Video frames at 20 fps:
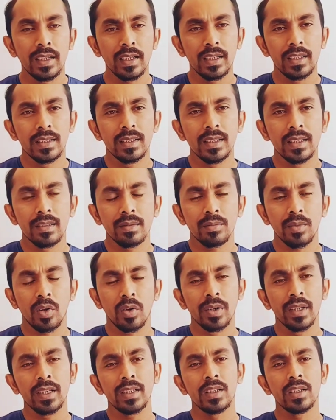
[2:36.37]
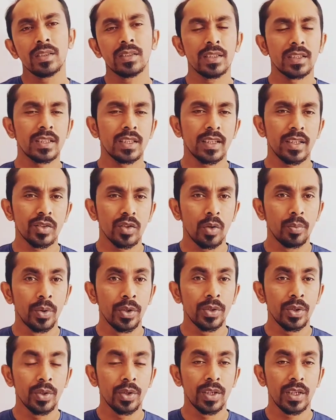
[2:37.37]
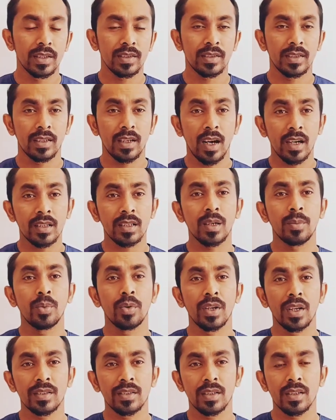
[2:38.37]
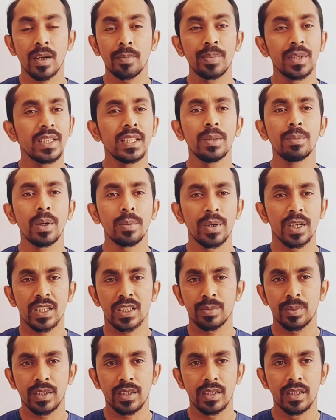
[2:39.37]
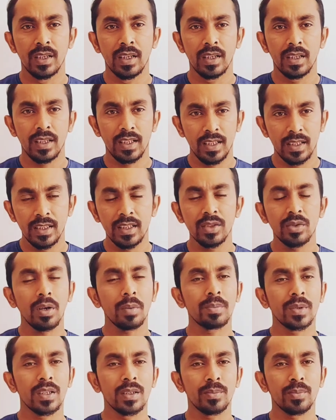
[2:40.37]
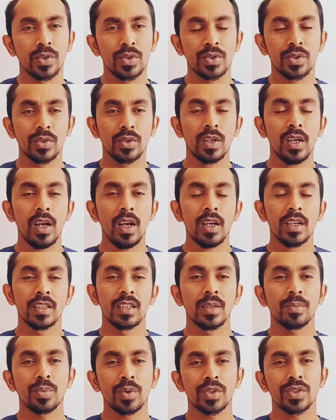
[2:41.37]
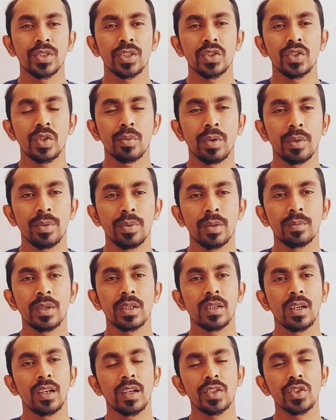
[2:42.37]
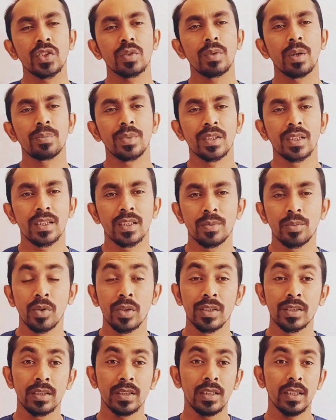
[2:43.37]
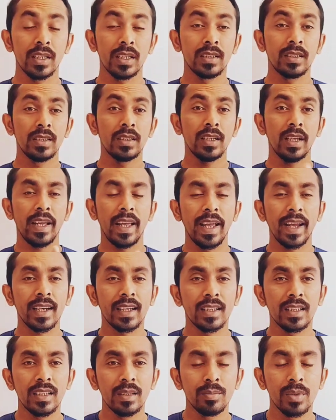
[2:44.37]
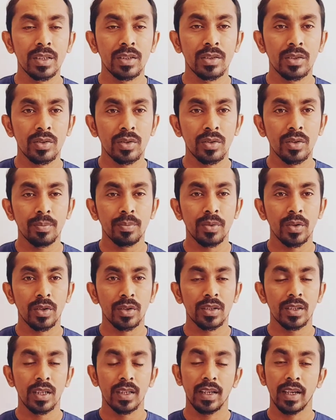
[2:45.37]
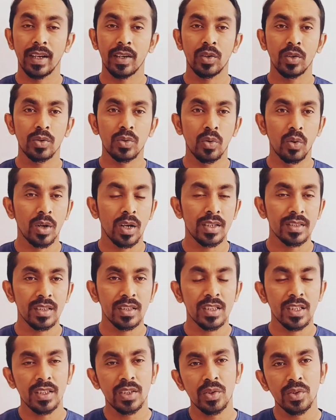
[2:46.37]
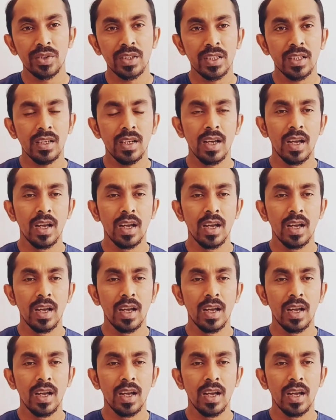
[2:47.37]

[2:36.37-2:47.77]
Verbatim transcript: এই যে অনেকে যে সেখানে অবৈধ হয়ে আছেন আটকা পড়ে আছেন আপনি কিভাবে আসবেন এইটি তো আপনাদের প্রশ্ন সেই প্রশ্নের জবাবে আমরা নানান সময় আপনাদেরকে বলেছি এটির একটি মাত্র পথ এখন খোলা আছে সেটি হচ্ছে